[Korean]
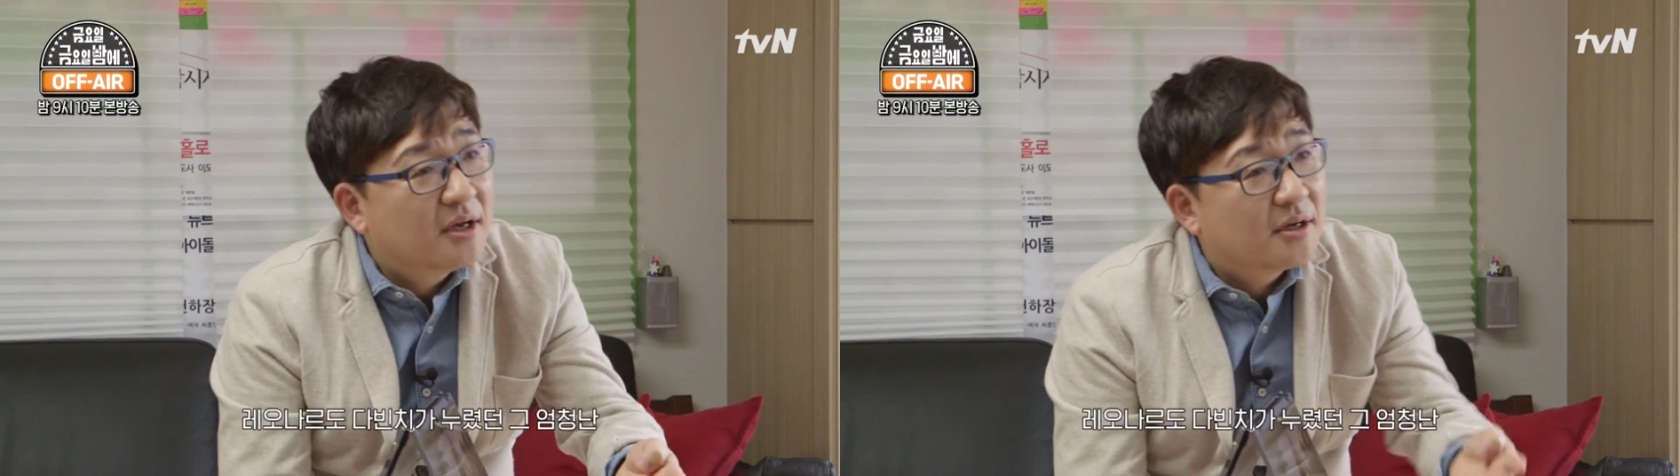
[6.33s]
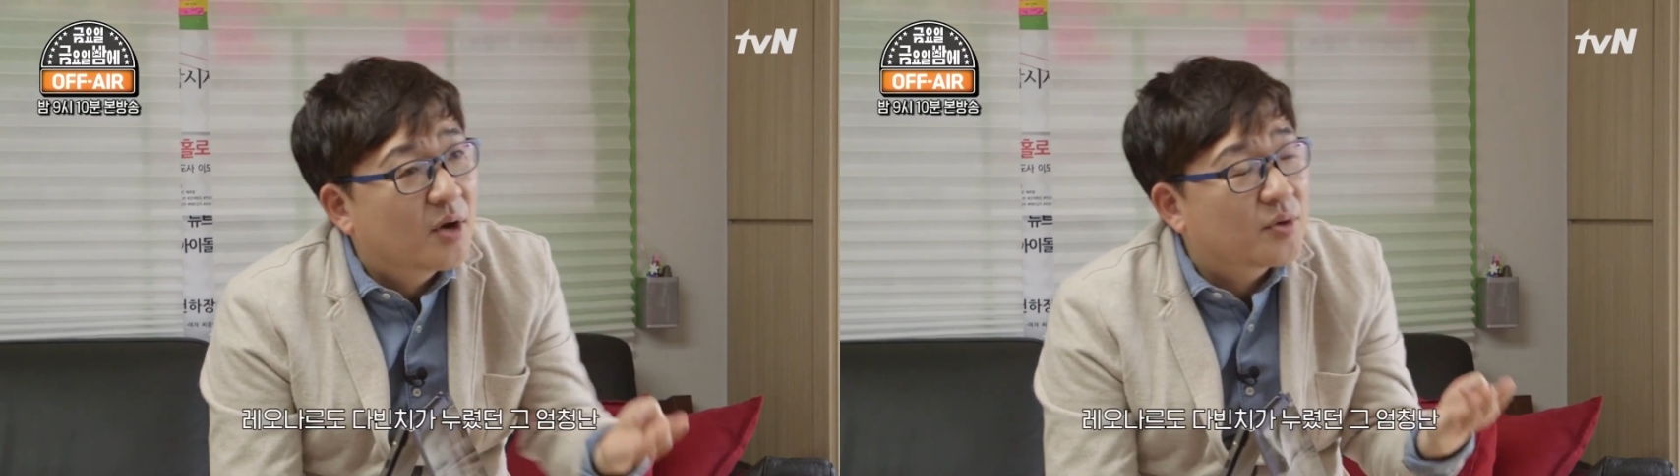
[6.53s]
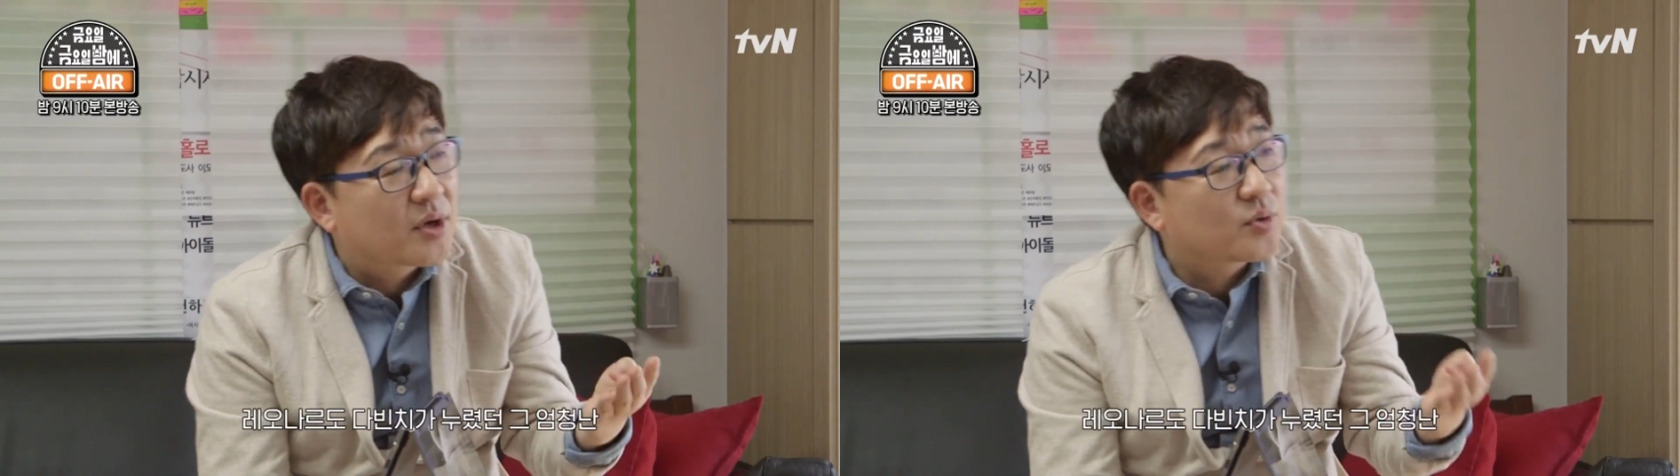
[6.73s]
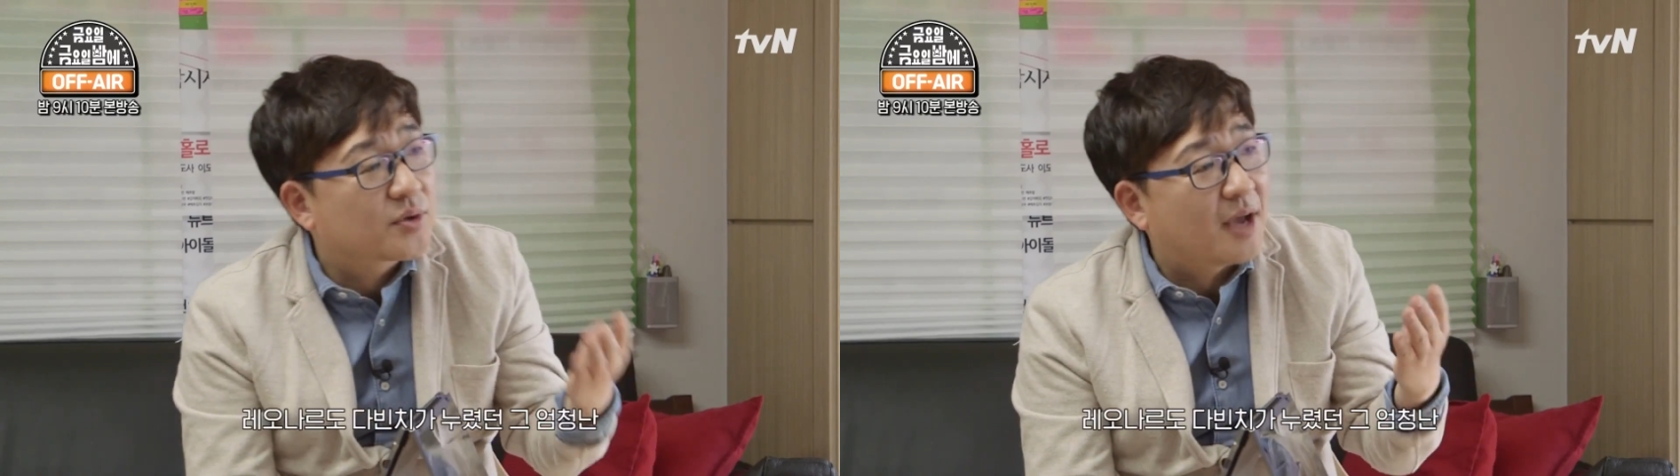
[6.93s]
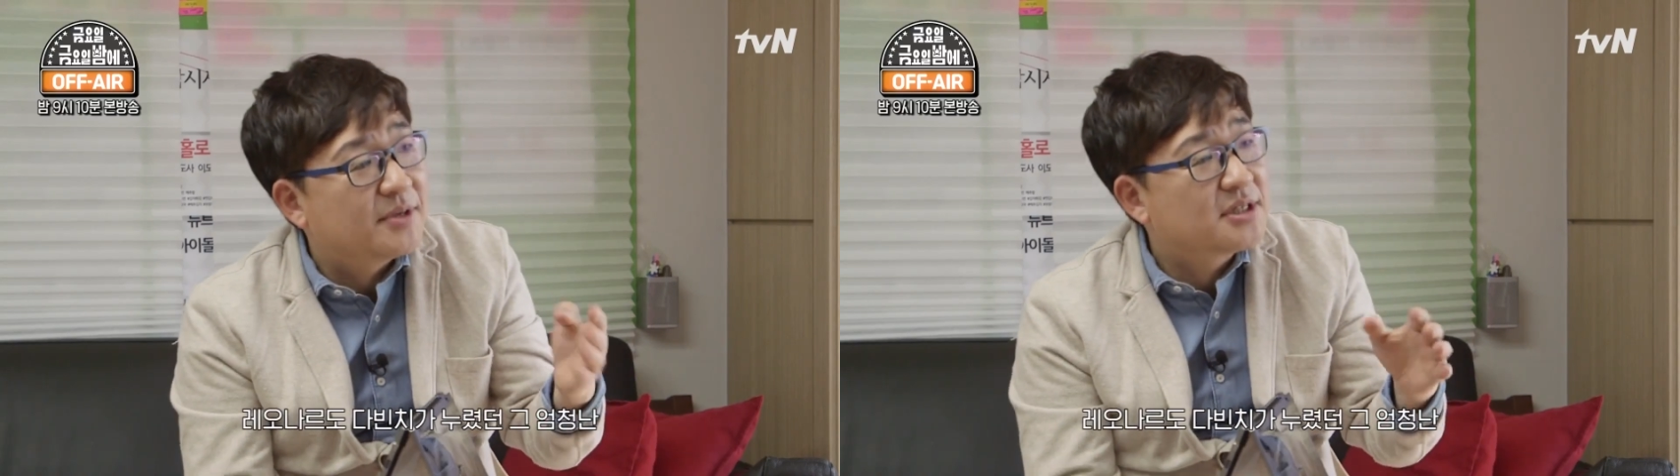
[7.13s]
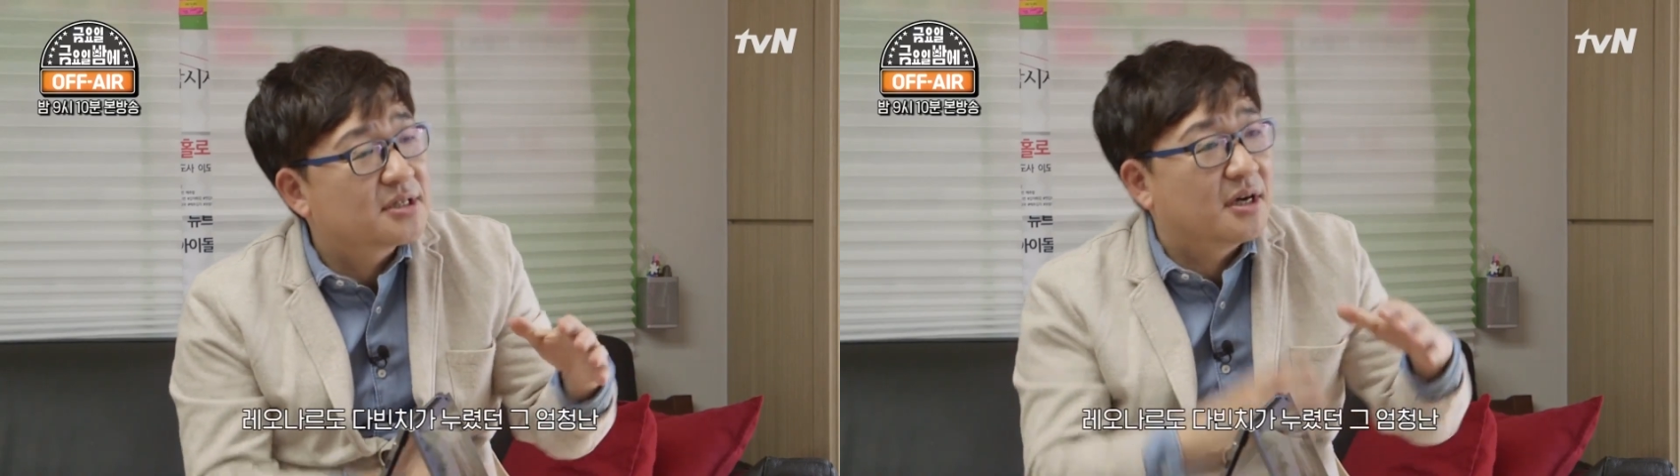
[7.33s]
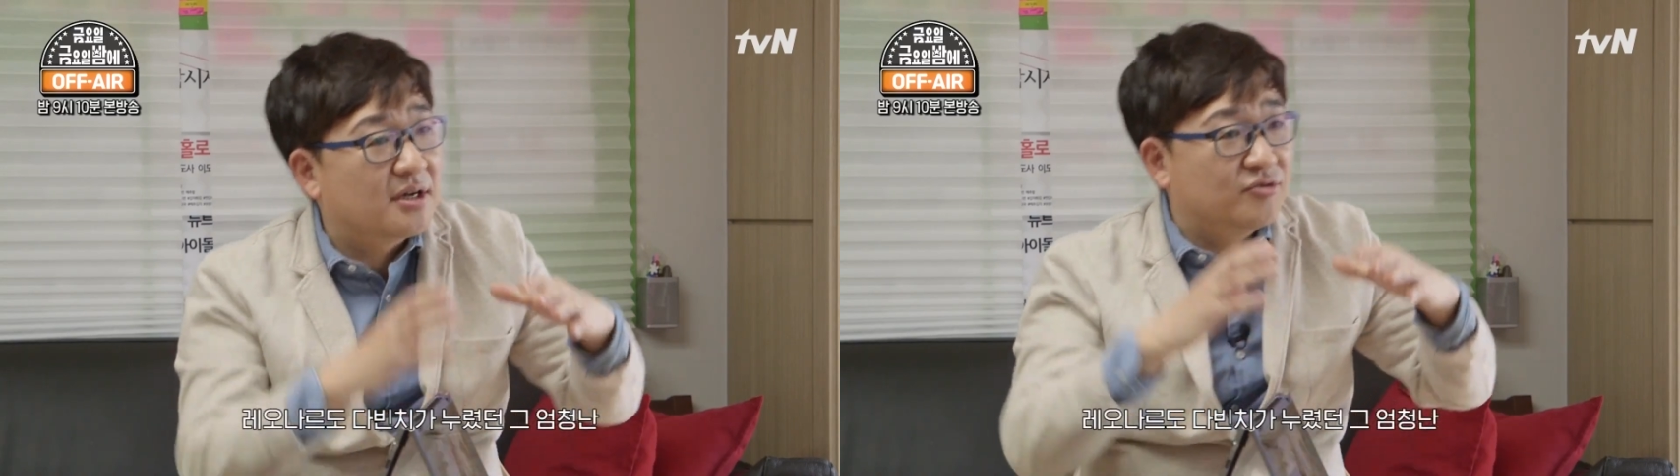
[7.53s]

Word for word: 레오나르도 다빈치가